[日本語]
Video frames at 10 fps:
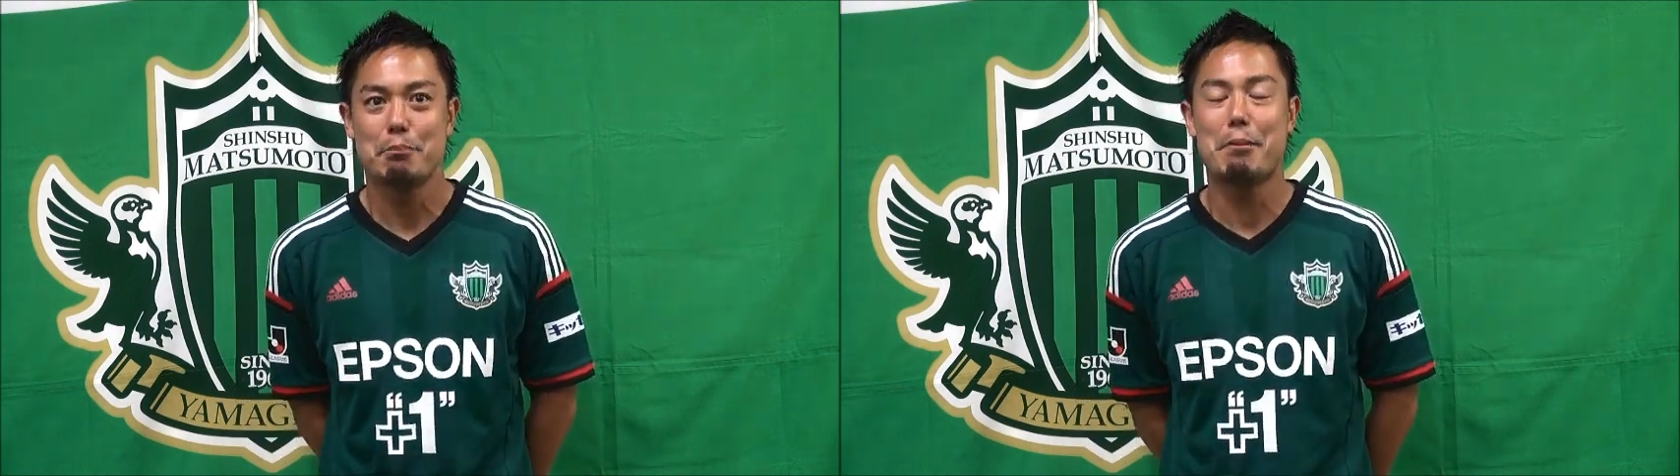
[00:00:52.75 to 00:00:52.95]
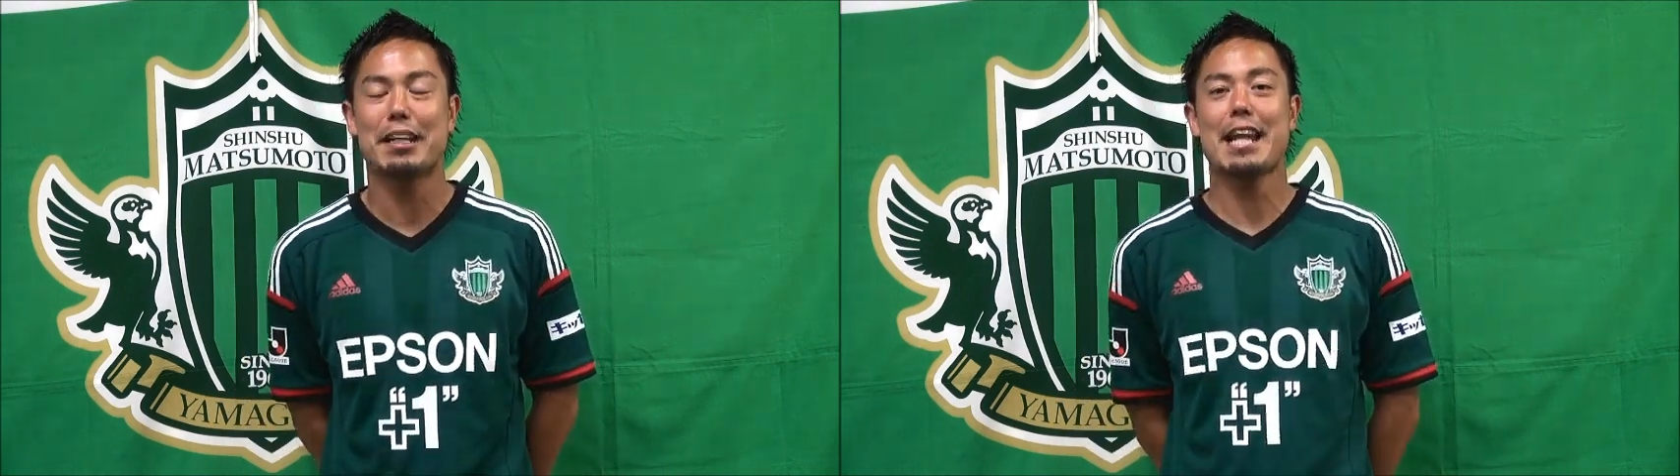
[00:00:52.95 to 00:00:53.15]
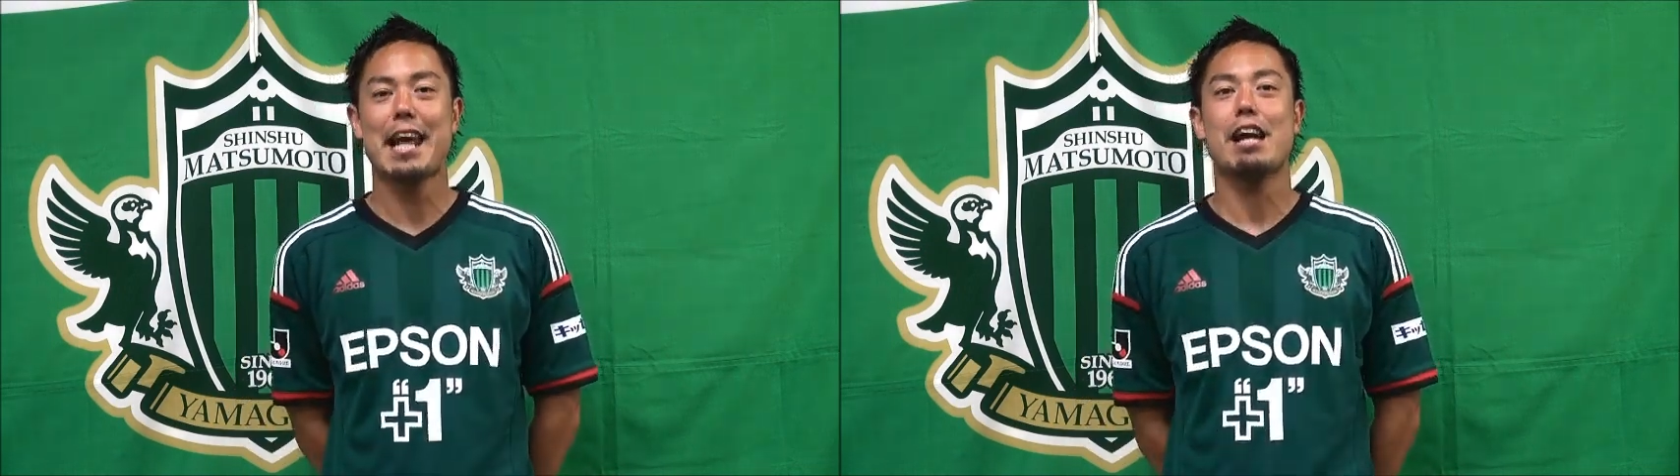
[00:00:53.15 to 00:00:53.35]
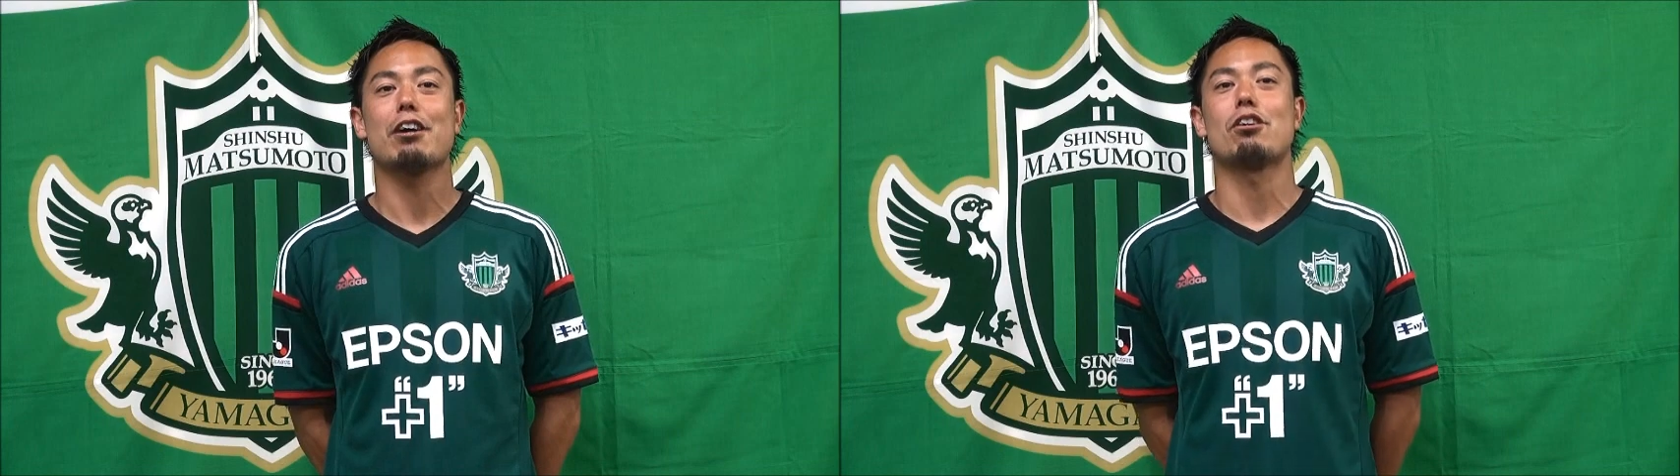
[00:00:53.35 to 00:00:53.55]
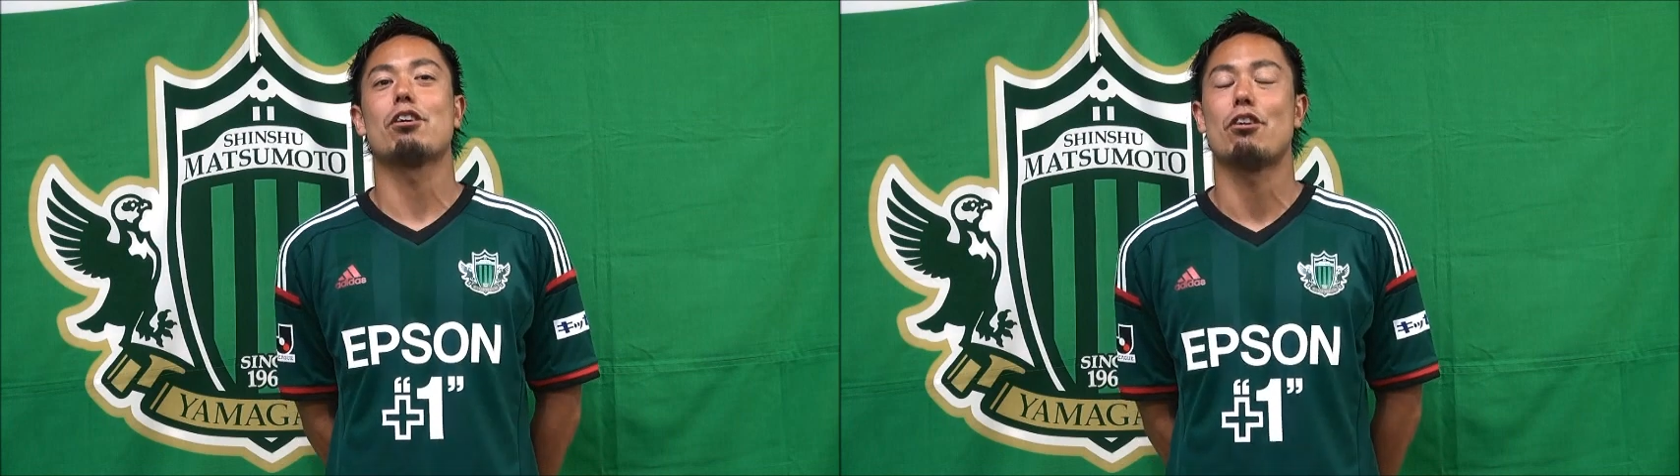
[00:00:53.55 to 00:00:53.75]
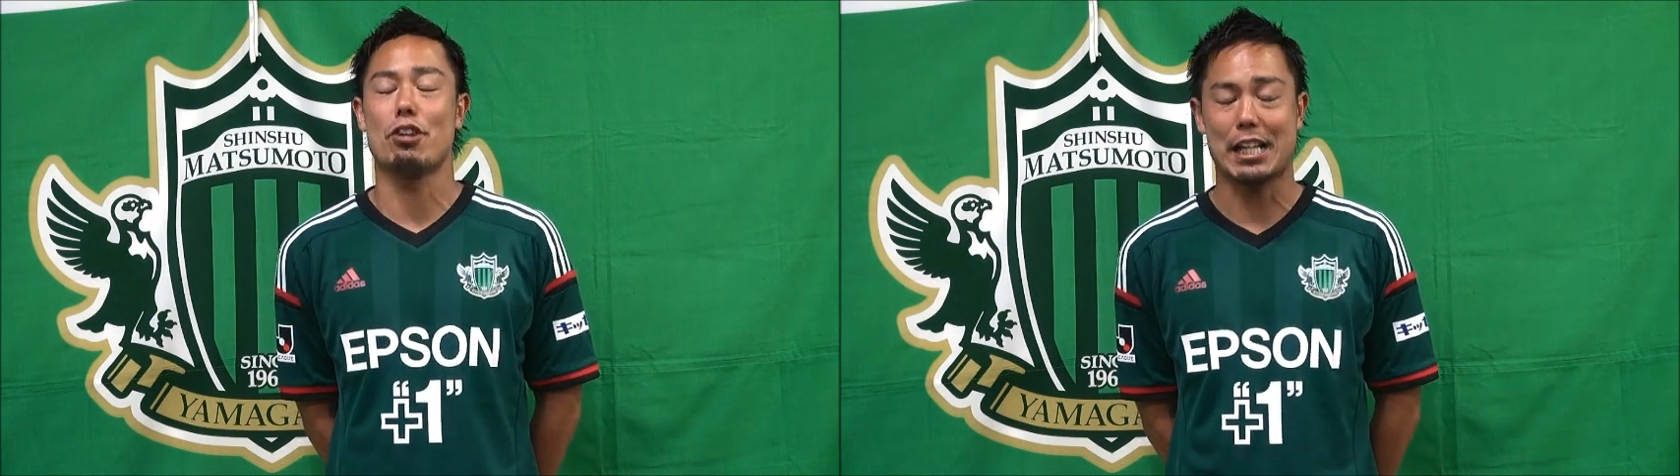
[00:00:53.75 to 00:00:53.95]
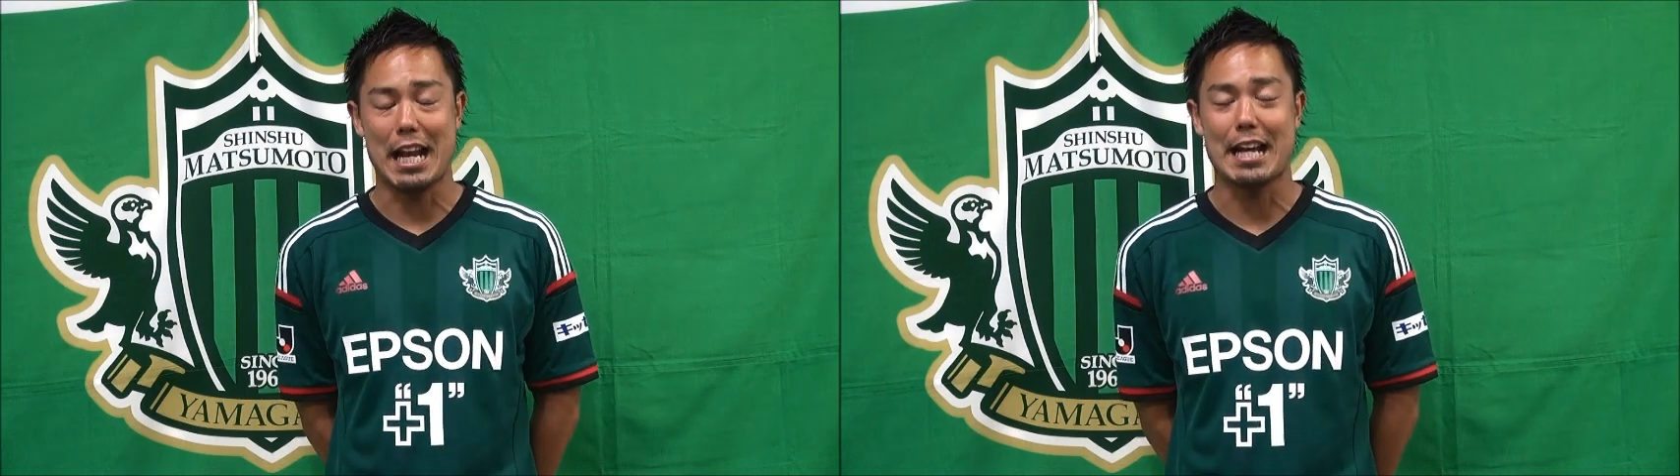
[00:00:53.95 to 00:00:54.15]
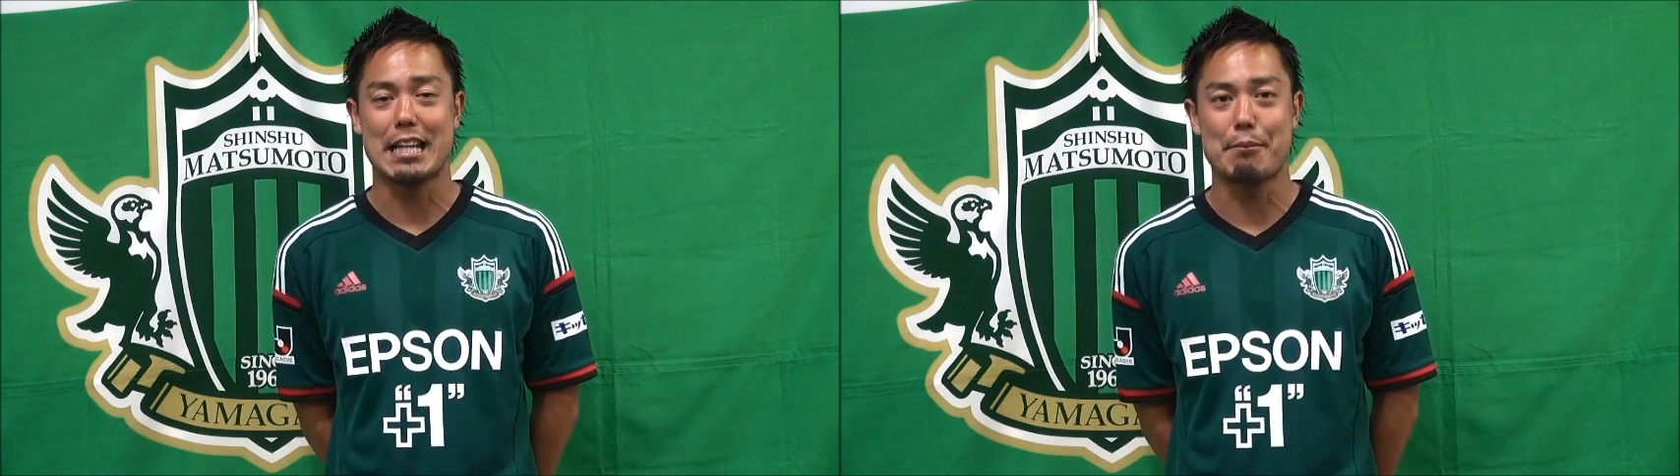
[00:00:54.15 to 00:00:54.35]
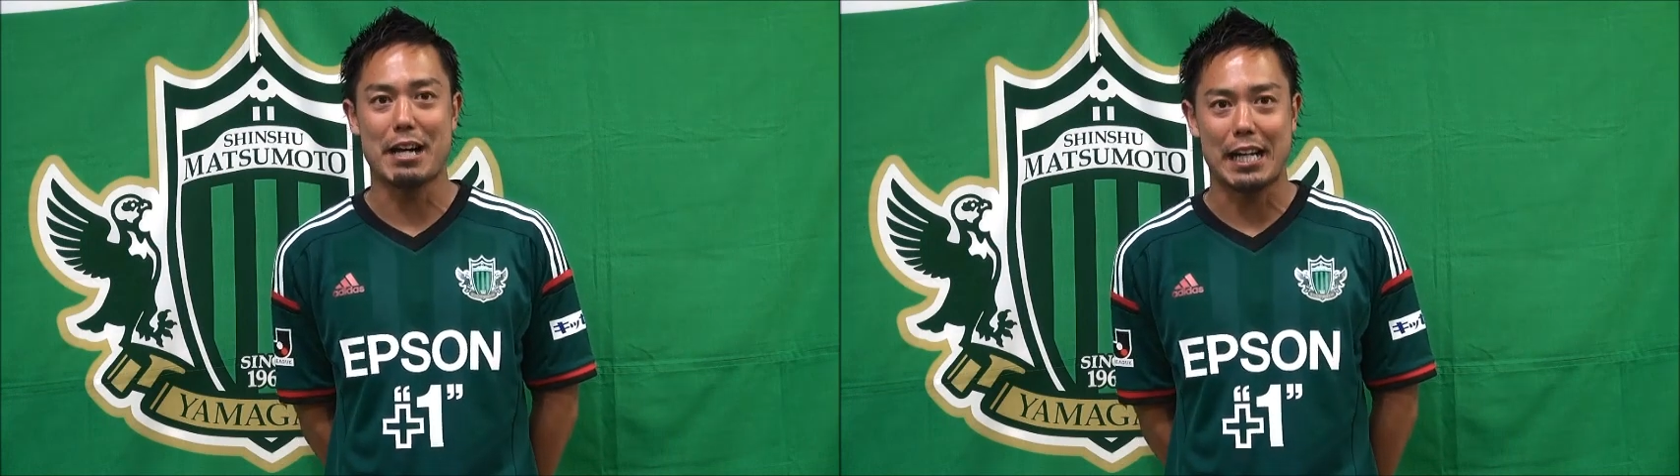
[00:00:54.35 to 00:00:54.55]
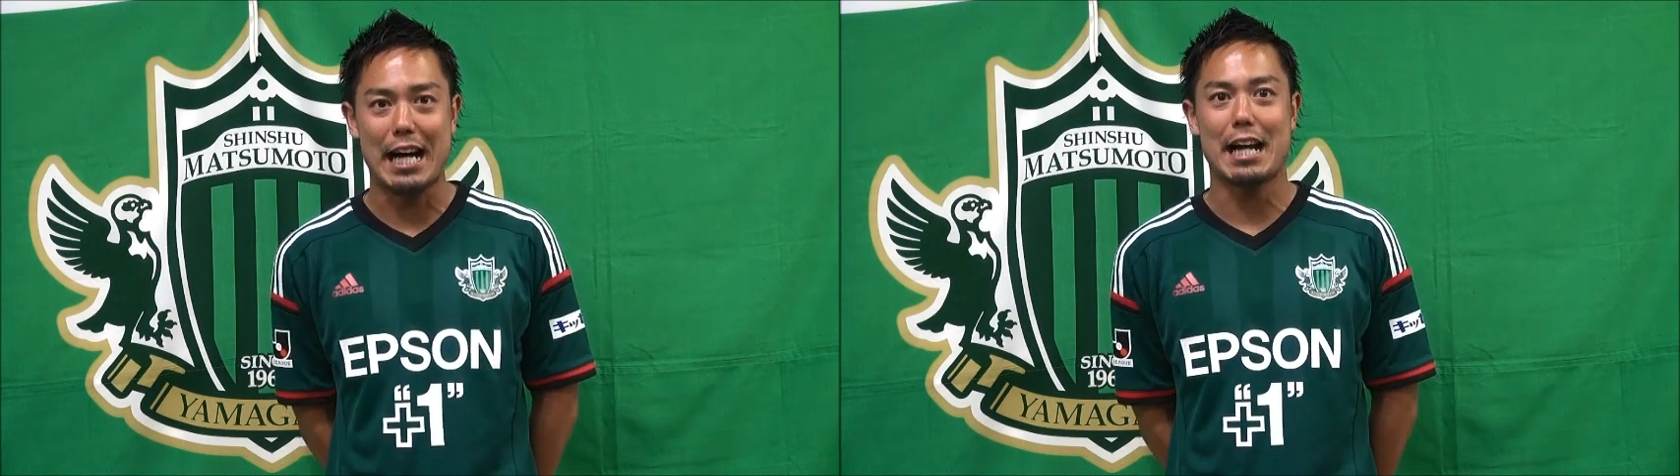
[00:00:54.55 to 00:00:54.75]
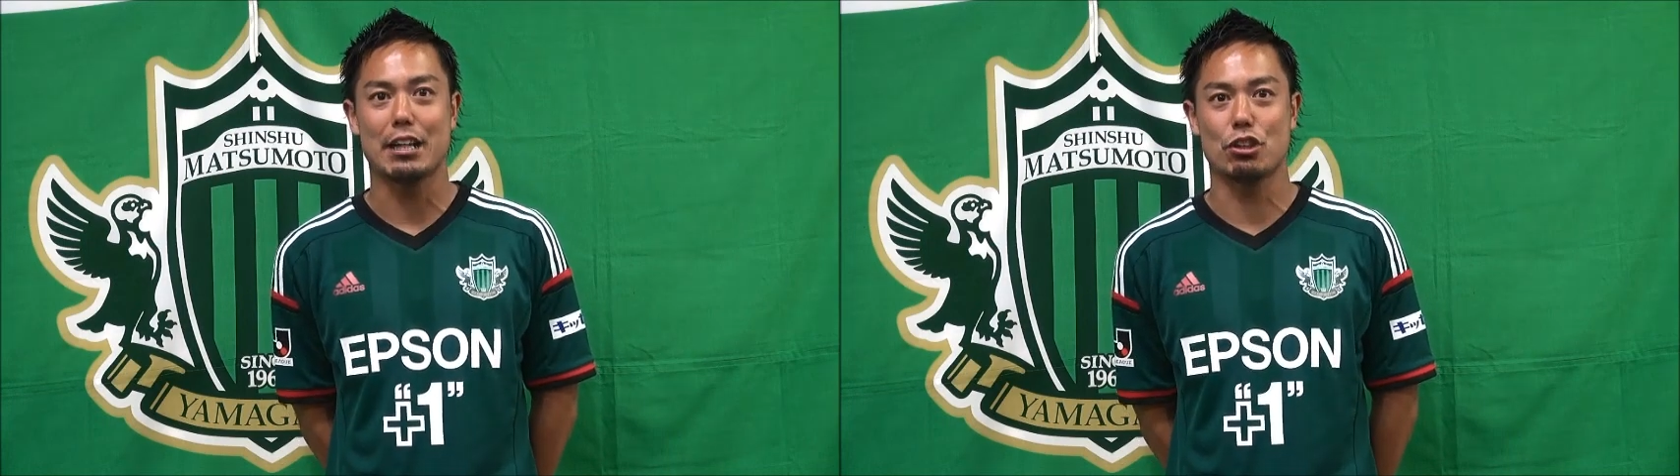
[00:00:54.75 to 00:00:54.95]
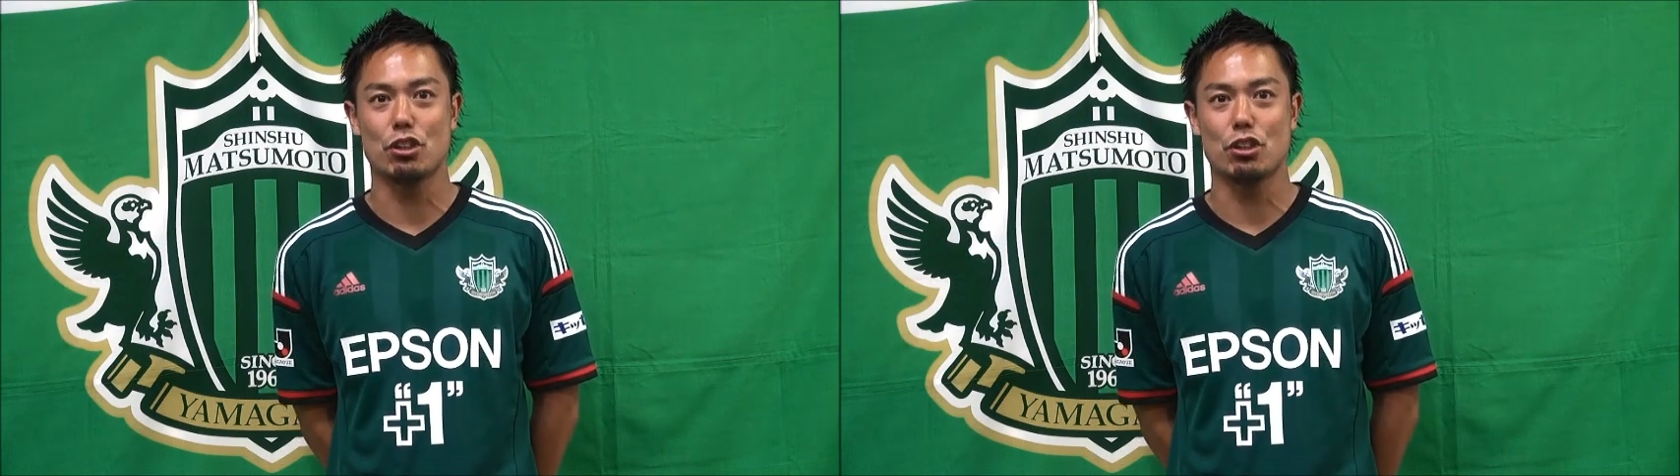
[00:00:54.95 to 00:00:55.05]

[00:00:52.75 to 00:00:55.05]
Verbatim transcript: まあ、またねこの日から山鹿